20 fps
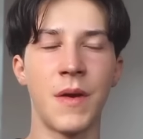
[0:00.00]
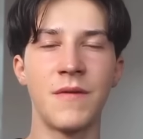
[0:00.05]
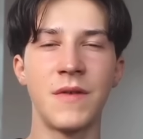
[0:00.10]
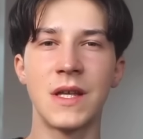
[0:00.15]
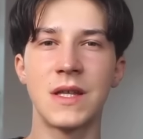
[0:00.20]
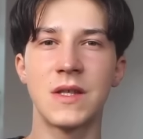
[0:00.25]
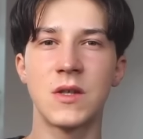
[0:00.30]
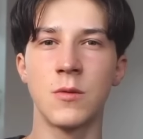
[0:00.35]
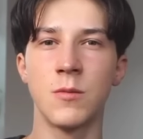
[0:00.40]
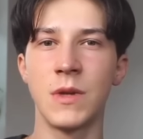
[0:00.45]

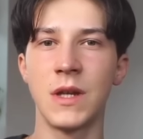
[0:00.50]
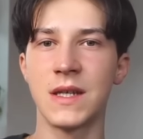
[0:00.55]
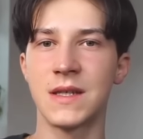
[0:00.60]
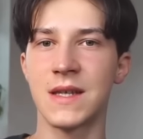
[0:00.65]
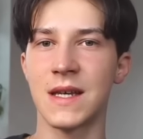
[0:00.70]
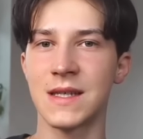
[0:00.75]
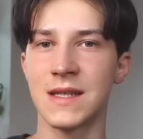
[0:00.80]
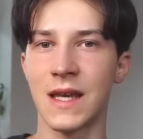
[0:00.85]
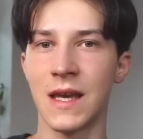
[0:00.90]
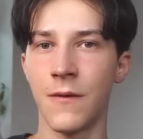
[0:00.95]
wird
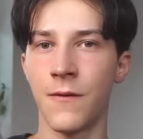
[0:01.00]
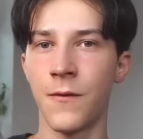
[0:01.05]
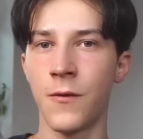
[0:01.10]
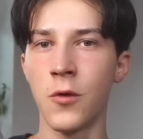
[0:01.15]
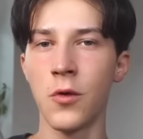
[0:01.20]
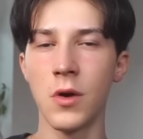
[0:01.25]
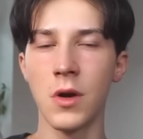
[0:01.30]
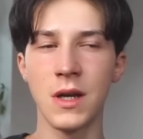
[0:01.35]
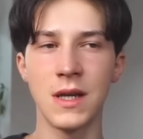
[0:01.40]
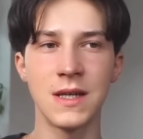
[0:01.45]
zumindest das
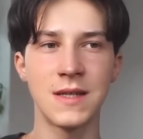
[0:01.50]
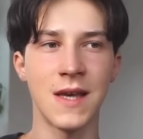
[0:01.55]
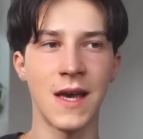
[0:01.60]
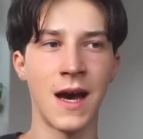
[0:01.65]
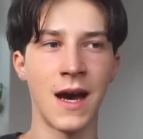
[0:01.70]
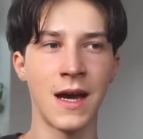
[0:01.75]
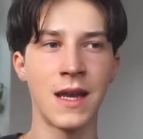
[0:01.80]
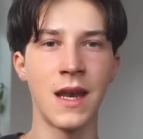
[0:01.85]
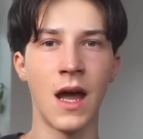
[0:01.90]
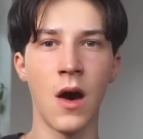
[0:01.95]
Gefühl dieser
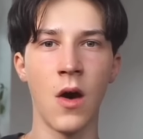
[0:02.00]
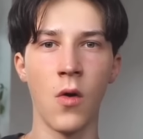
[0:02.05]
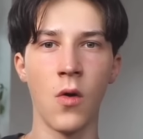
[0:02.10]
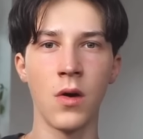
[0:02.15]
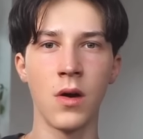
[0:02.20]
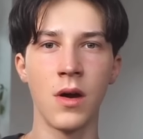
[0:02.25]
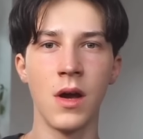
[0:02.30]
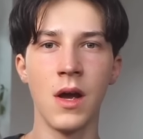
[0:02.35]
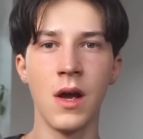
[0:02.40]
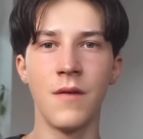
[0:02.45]

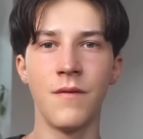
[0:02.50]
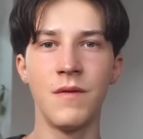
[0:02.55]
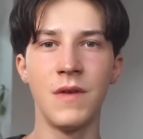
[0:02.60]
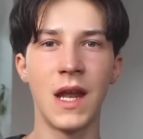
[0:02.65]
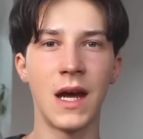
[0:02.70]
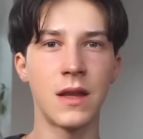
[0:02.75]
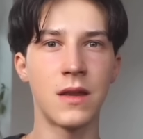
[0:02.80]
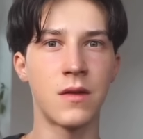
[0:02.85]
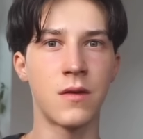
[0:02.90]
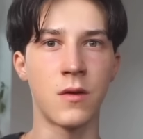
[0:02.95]
Erinnerung
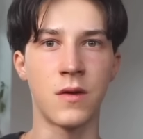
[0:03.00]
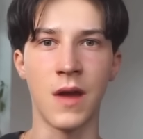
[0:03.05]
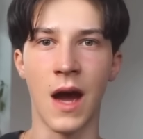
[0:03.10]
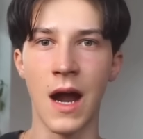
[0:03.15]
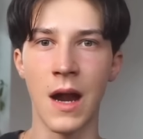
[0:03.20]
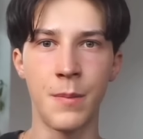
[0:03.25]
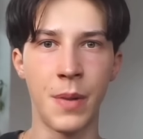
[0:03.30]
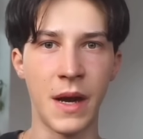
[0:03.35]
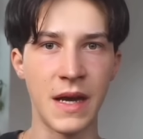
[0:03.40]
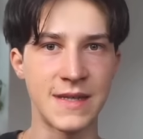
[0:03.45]
wieder
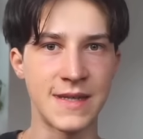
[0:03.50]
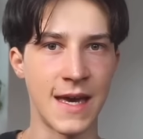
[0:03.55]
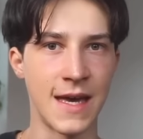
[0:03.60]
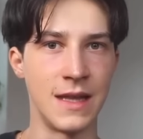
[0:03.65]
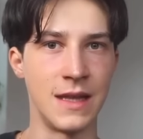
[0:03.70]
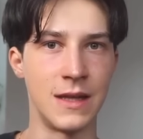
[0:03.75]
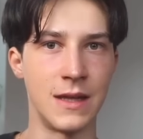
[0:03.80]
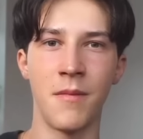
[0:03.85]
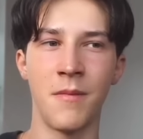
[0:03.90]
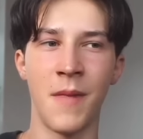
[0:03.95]
total
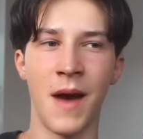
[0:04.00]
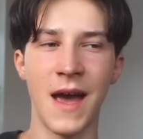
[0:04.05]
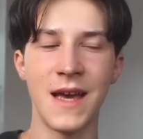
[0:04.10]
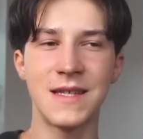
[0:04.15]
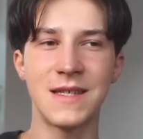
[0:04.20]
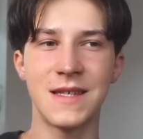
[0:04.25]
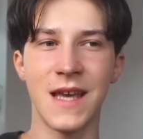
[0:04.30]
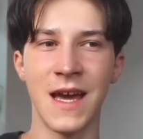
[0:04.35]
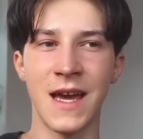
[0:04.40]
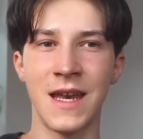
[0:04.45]
präsent.
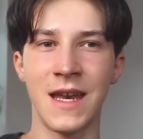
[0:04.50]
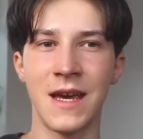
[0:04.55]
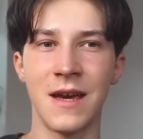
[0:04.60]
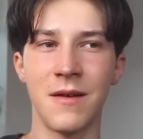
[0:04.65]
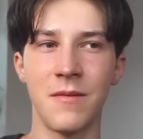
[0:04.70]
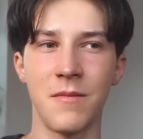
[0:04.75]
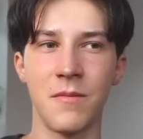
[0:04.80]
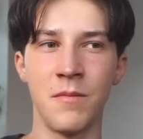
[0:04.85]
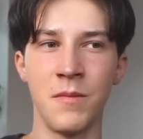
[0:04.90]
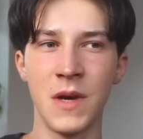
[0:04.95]
Meist
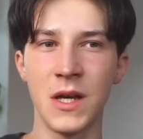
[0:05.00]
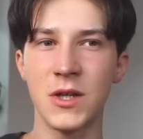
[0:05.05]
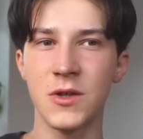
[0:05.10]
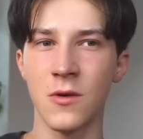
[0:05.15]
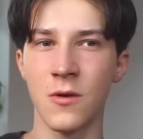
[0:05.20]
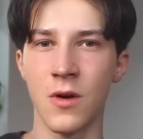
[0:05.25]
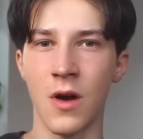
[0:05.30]
eine Mischung